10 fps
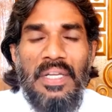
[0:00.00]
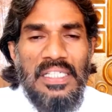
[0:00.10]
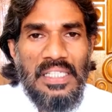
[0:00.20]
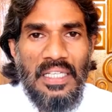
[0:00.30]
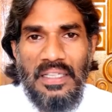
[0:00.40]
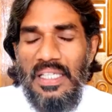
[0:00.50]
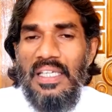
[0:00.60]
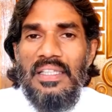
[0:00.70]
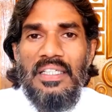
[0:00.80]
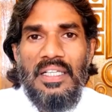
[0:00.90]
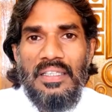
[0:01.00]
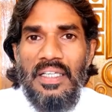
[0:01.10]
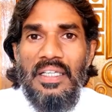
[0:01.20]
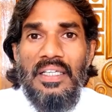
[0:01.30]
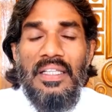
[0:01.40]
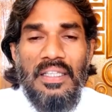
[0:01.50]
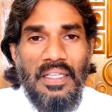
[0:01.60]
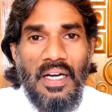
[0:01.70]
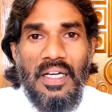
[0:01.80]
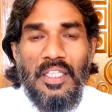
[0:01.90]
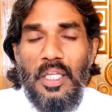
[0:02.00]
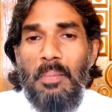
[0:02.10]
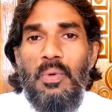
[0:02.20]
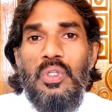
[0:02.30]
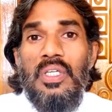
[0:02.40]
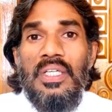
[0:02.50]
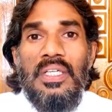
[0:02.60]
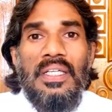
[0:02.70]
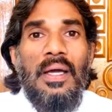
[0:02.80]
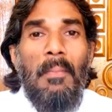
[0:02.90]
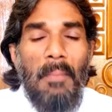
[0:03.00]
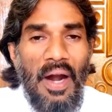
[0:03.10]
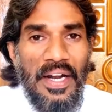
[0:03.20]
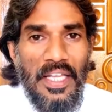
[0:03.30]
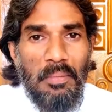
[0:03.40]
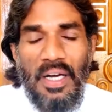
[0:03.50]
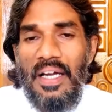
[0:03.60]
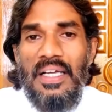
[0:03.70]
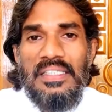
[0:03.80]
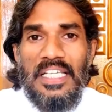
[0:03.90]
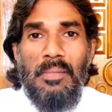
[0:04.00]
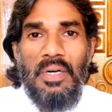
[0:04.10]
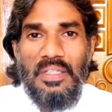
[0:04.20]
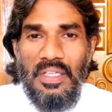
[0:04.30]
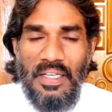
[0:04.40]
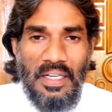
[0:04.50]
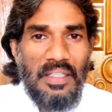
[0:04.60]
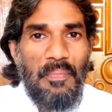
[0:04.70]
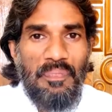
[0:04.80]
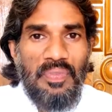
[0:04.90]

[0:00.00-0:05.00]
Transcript: மின்சக்தி திட்டத்தை இந்தியா தற்போது மானியமாக செயல்படுத்த இருக்கிறது